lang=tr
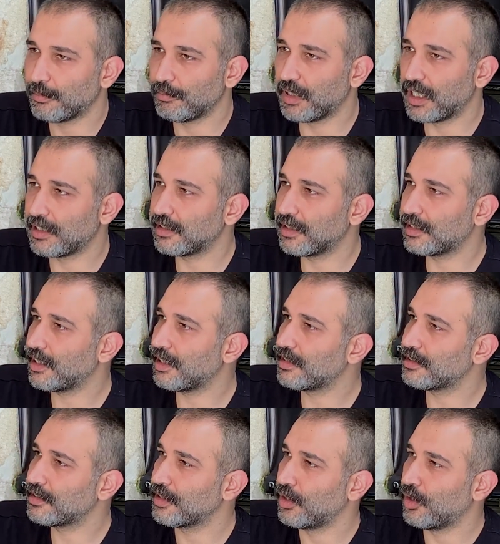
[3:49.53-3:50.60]
Ben
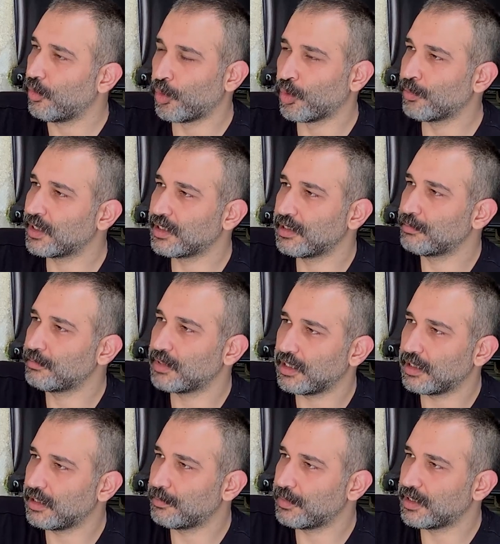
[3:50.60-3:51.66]
neden olmadığım
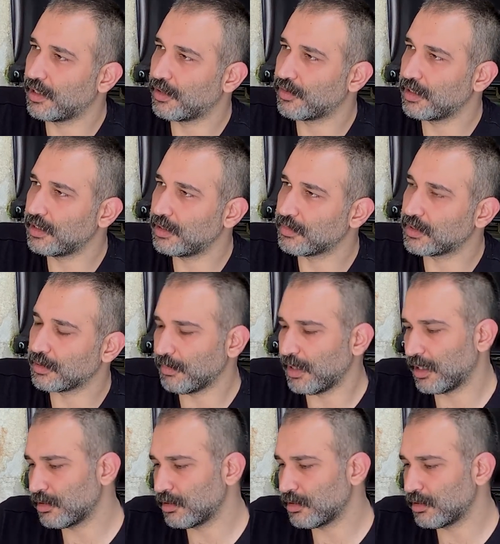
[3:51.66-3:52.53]
biri gibi davranayım ki?